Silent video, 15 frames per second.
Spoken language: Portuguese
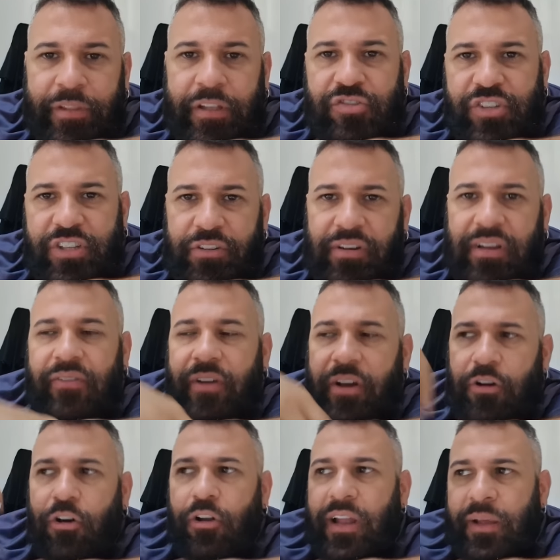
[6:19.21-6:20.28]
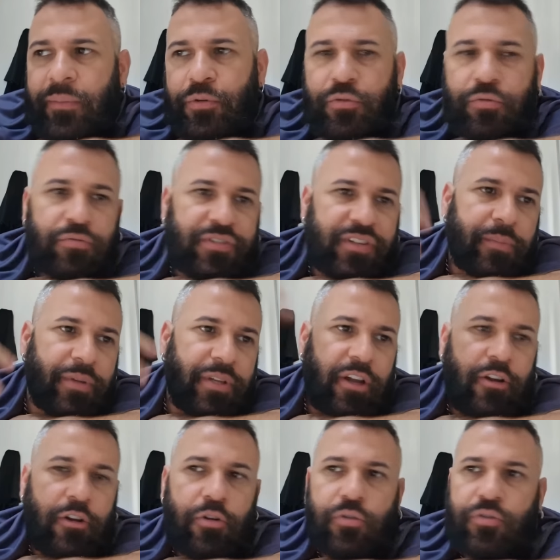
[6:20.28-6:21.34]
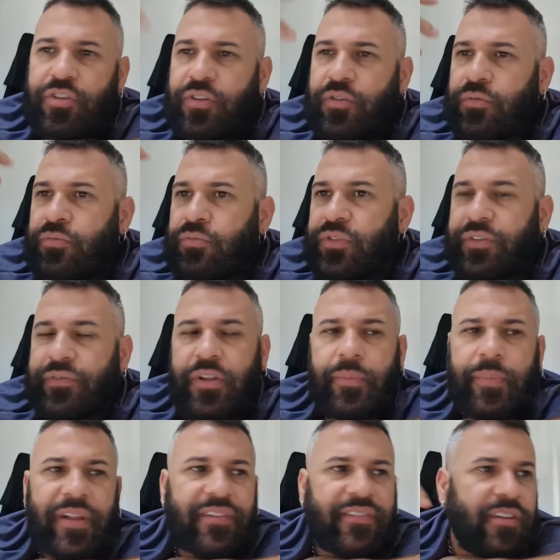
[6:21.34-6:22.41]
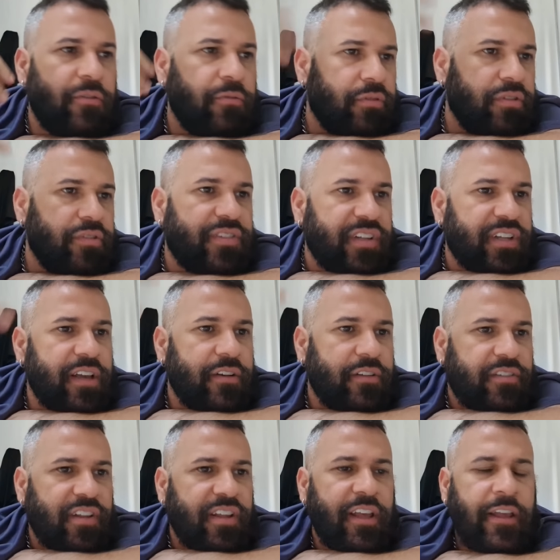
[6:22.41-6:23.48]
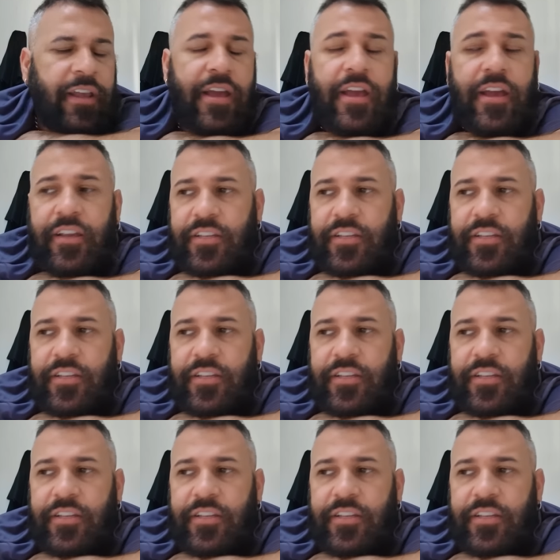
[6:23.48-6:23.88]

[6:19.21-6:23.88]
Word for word: Eles queriam gravar a collab com o Samira Close, com o Diva Depressão, com não sei quem, não sei quem,